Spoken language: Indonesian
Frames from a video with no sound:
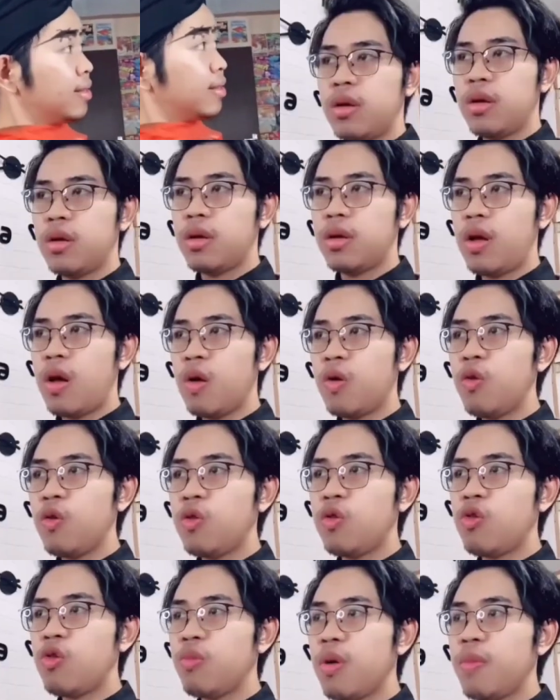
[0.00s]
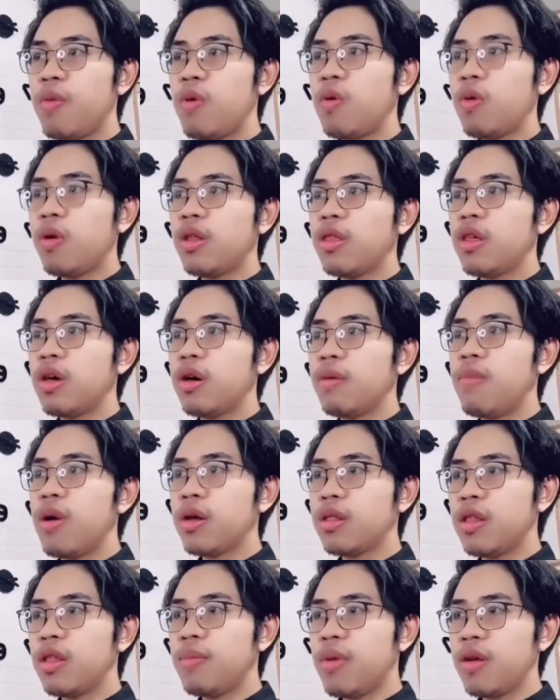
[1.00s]
Uh, aku cuma mau kerja
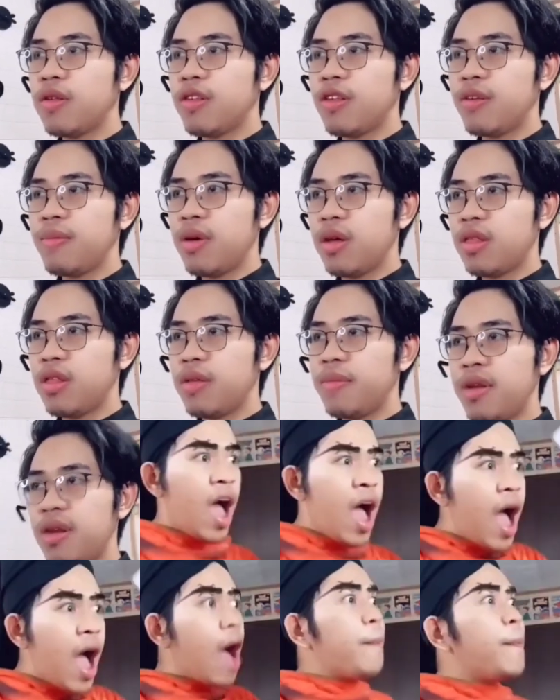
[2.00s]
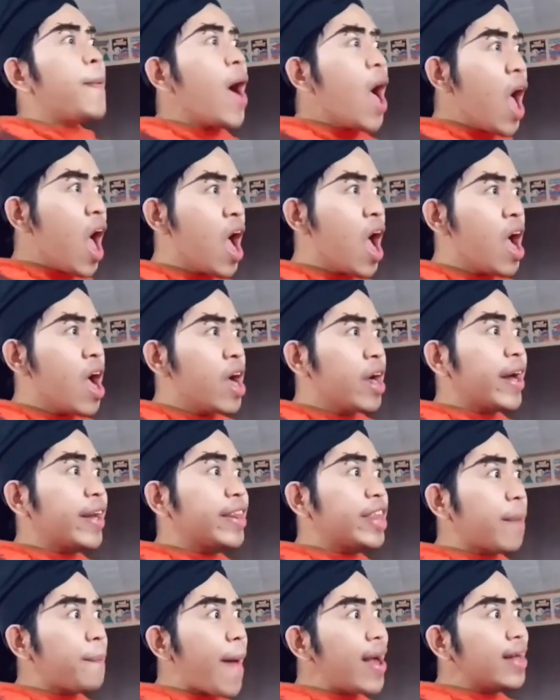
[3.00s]
bakti mah sama teman. Apa?
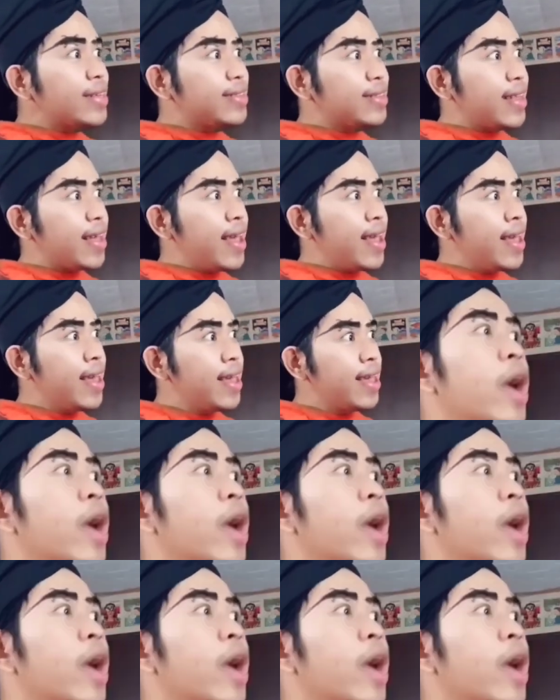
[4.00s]
Kerja bakti?